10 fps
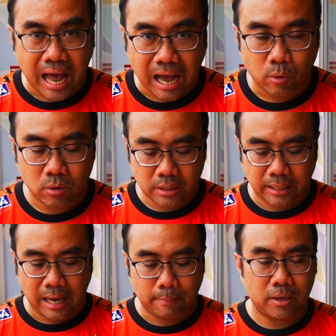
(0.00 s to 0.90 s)
9นะ
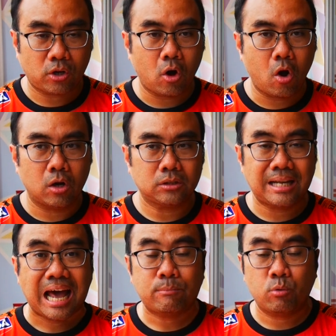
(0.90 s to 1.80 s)
ครับแล้วก็
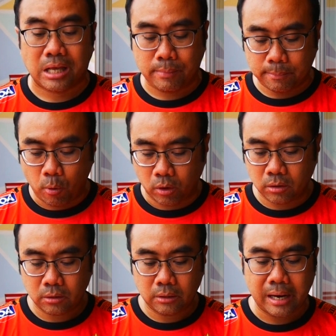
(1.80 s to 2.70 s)
ลาดบุรีวิทผล
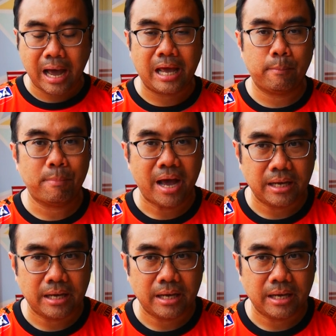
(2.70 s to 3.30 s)
ได้ไป